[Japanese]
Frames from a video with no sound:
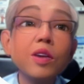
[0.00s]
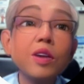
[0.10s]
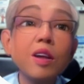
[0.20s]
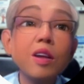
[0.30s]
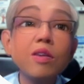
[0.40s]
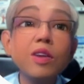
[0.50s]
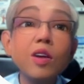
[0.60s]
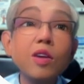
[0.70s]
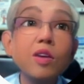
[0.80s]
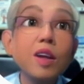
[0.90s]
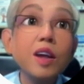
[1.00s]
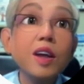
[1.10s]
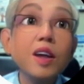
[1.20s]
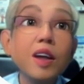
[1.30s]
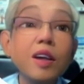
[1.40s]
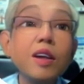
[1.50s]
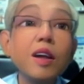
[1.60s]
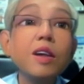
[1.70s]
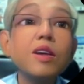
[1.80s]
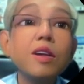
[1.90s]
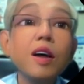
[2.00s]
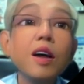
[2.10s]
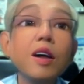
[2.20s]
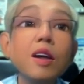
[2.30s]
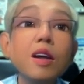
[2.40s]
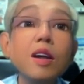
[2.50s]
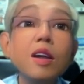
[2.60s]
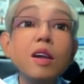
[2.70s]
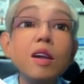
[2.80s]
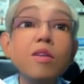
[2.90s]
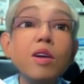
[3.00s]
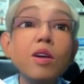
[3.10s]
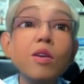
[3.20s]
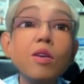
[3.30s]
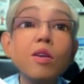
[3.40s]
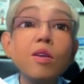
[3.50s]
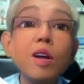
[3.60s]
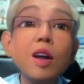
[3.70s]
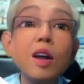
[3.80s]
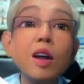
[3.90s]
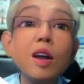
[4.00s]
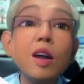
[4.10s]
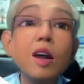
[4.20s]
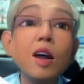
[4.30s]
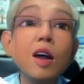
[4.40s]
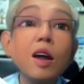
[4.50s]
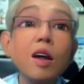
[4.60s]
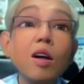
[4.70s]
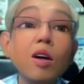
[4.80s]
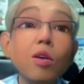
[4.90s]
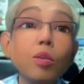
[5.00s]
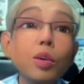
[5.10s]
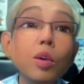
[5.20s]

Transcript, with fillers: しているブロックが出てきてですね。でまあ、これが、あこうブ